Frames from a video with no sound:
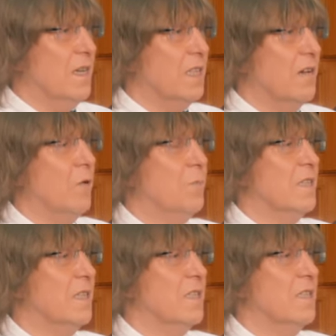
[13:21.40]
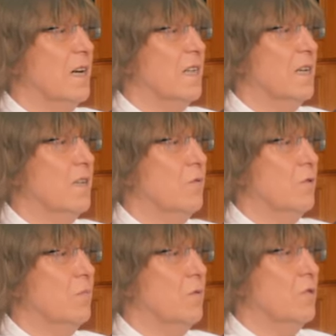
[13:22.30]
и того потенциала,
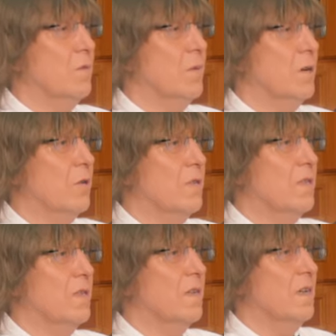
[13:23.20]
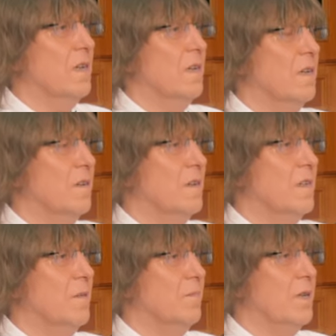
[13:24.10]
который может бороться
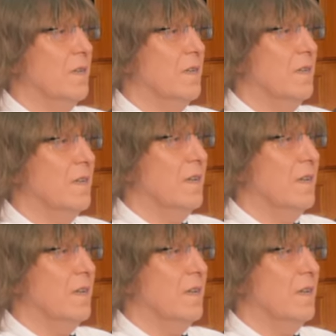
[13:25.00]
и при